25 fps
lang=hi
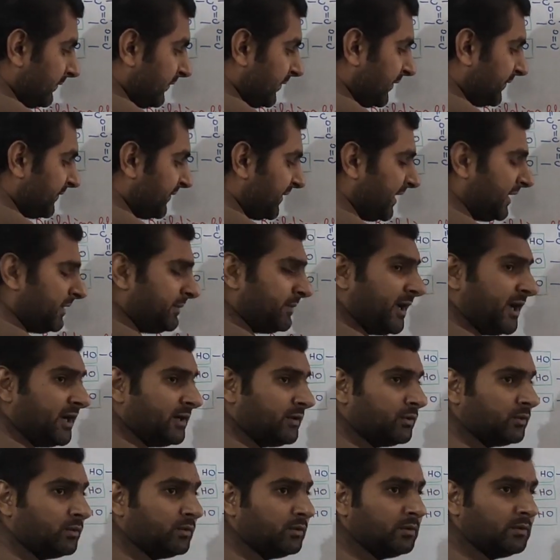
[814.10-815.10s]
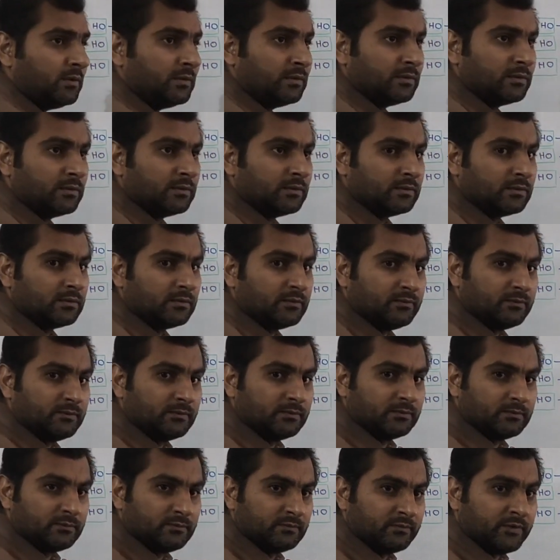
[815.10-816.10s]
फिफ्टीन बाई टू
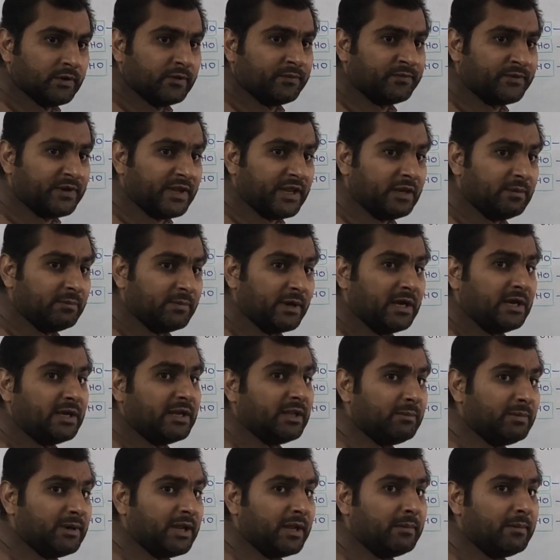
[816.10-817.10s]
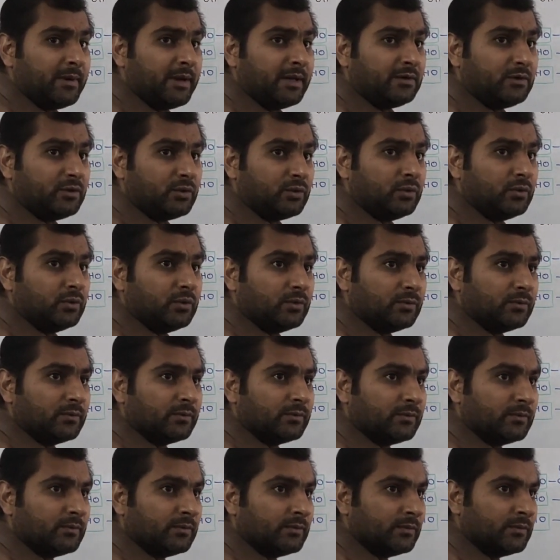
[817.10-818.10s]
फिफ्टीन मल्टीप्लाई बाई टू
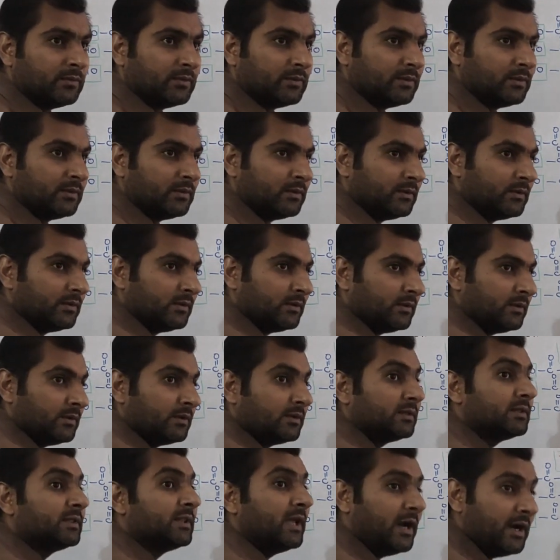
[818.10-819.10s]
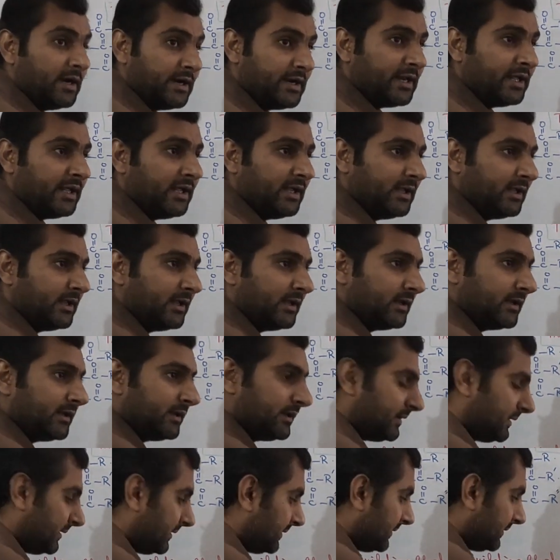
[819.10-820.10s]
थर्टी
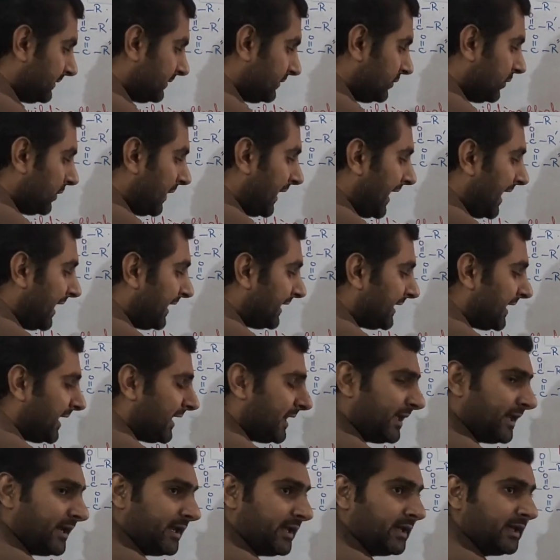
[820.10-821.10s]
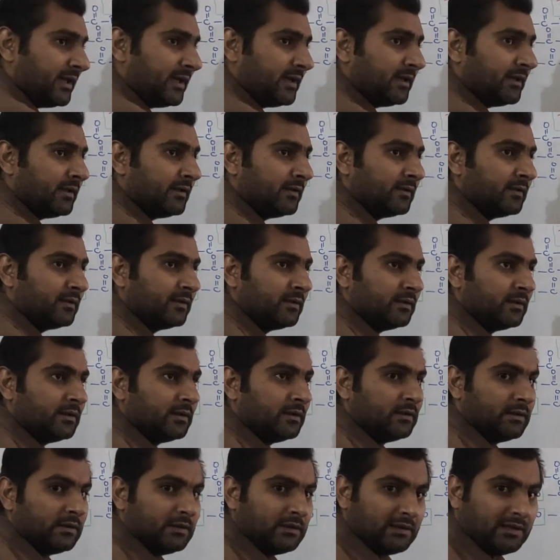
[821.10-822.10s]
तो ऐड क्या करेंगे
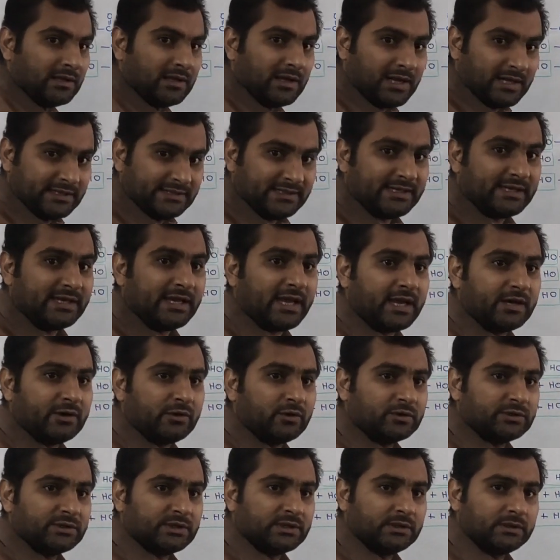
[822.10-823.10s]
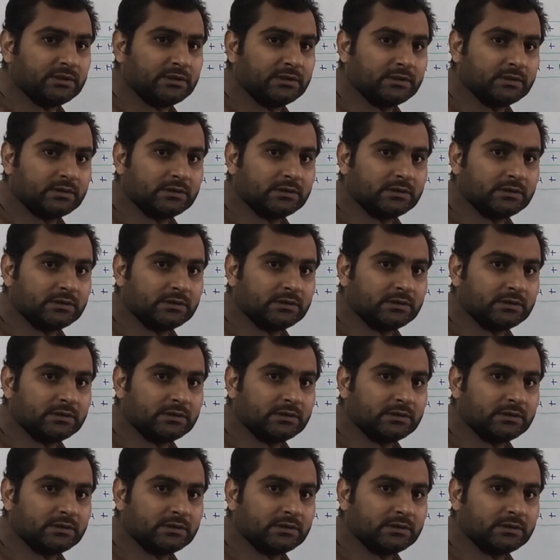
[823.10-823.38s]
आ जाएंगे हाइड्रोजन